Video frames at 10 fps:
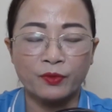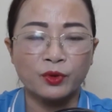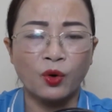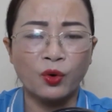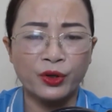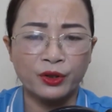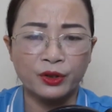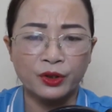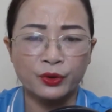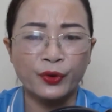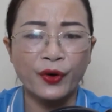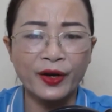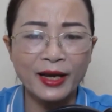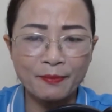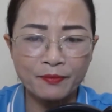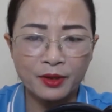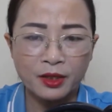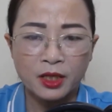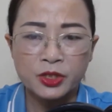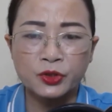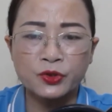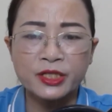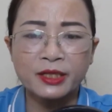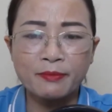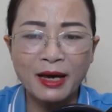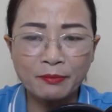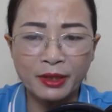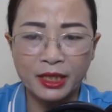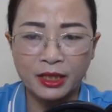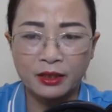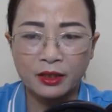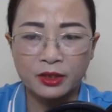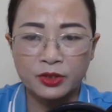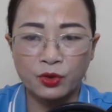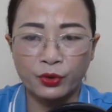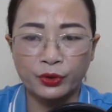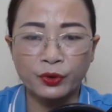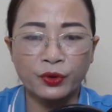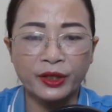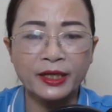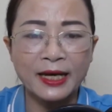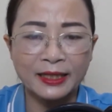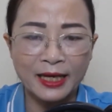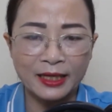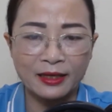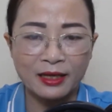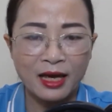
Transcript: Thôi, tôi đói lắm, cho tôi xin bát mì, rồi tôi còn đi đằng này,